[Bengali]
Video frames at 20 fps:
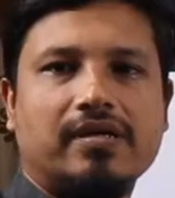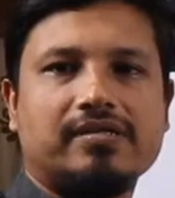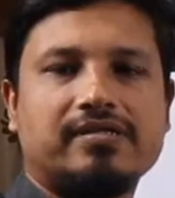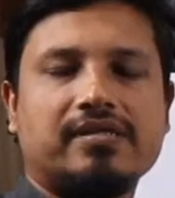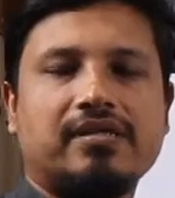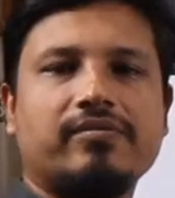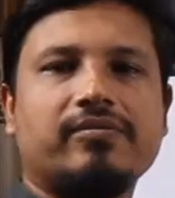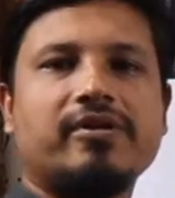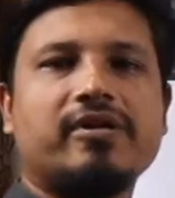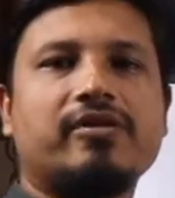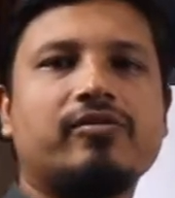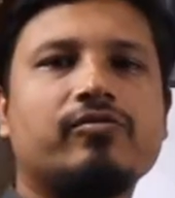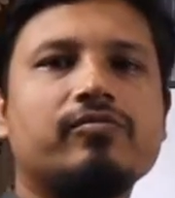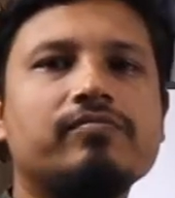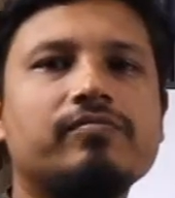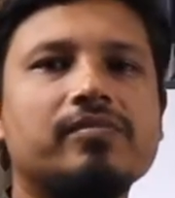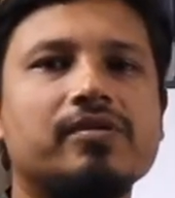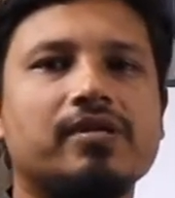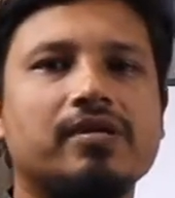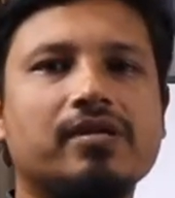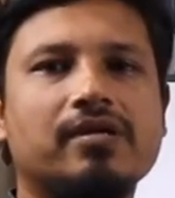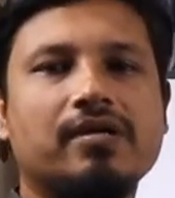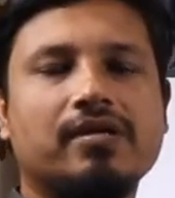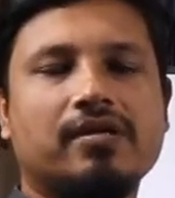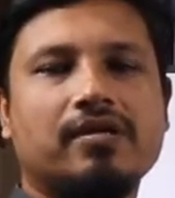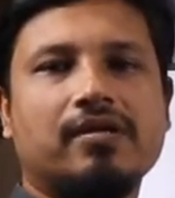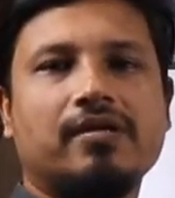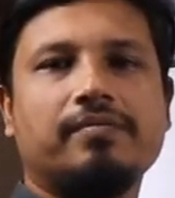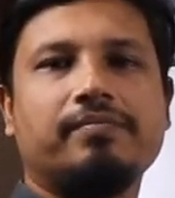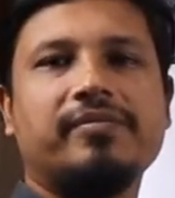আসসালামু আলাইকুম
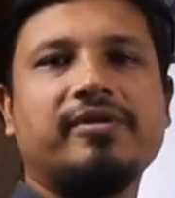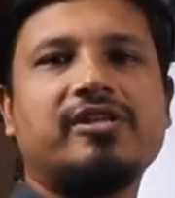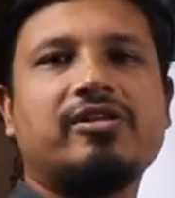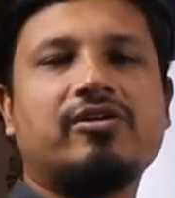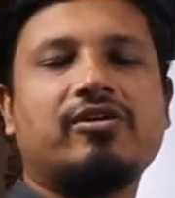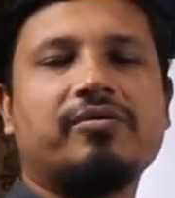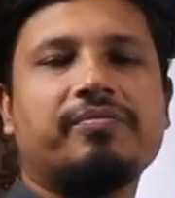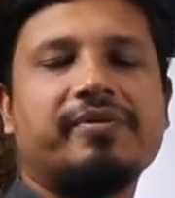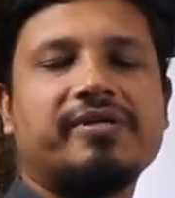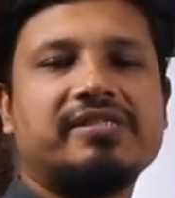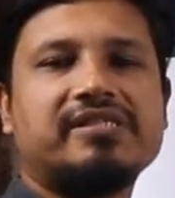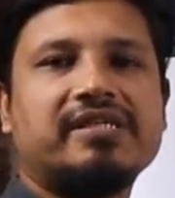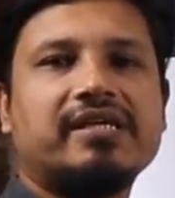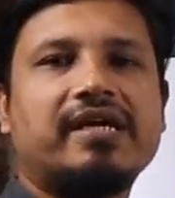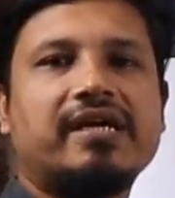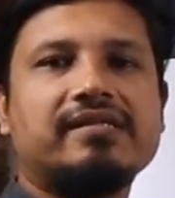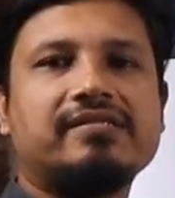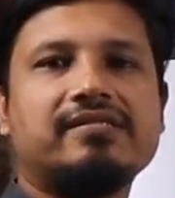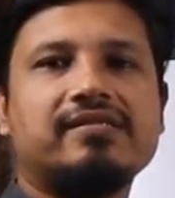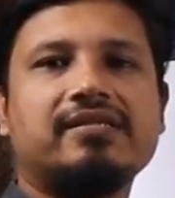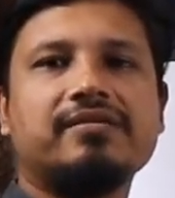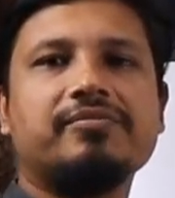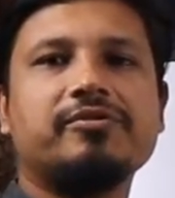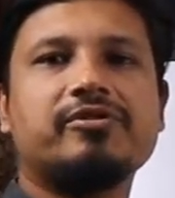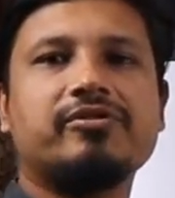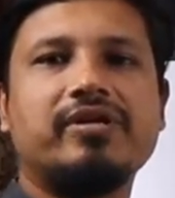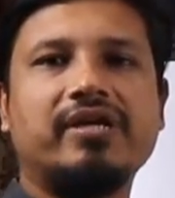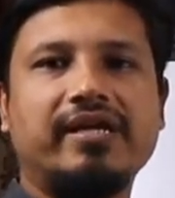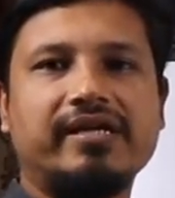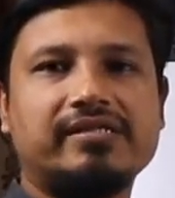বিদ্যালয় পেজে আইসিটি
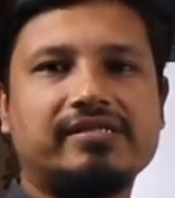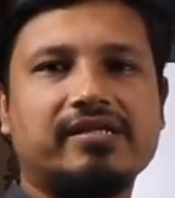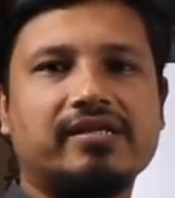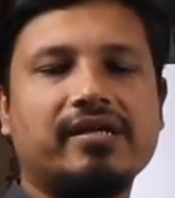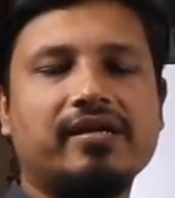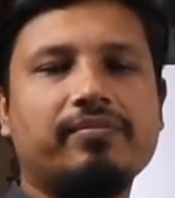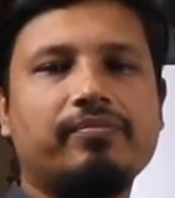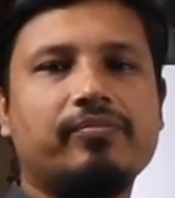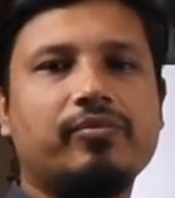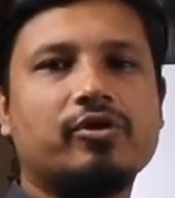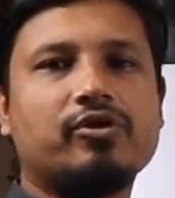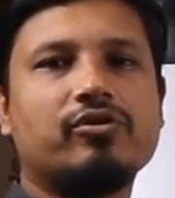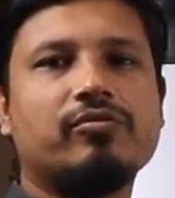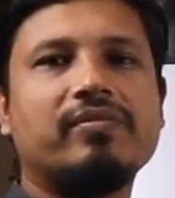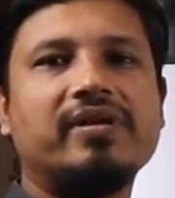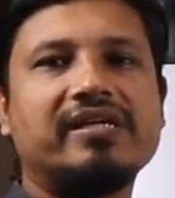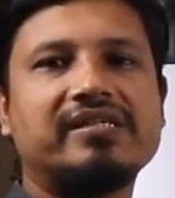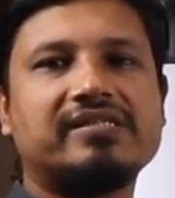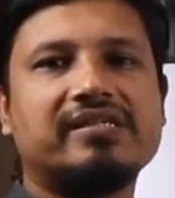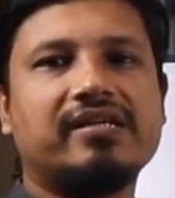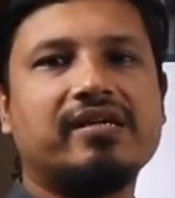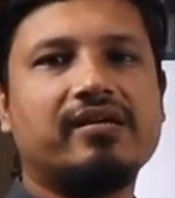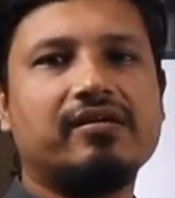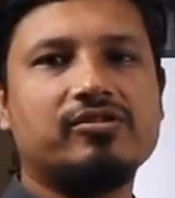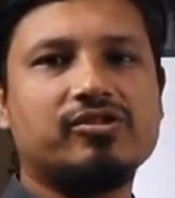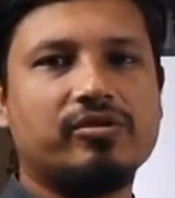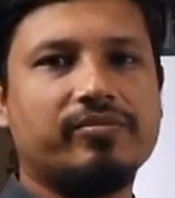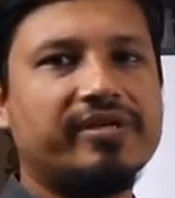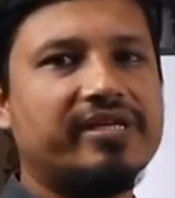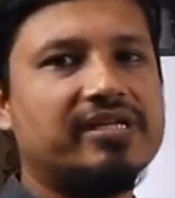বিষয়ে লেকচারে প্রথম লেকচারে
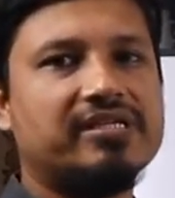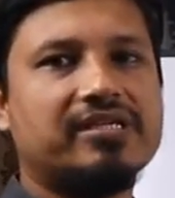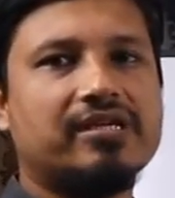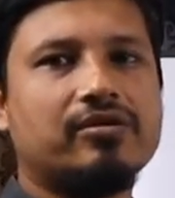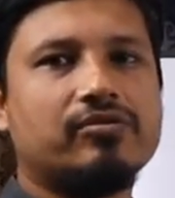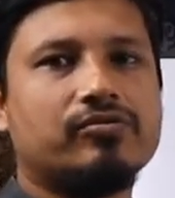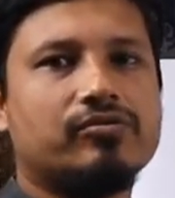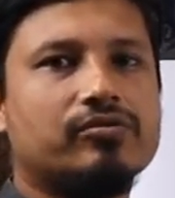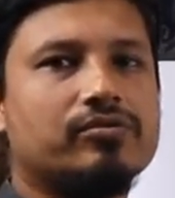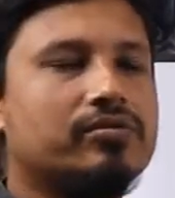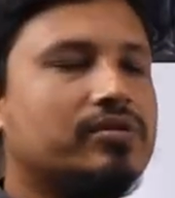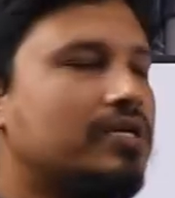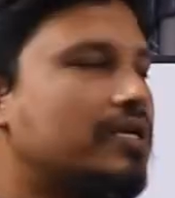সবাইকে স্বাগত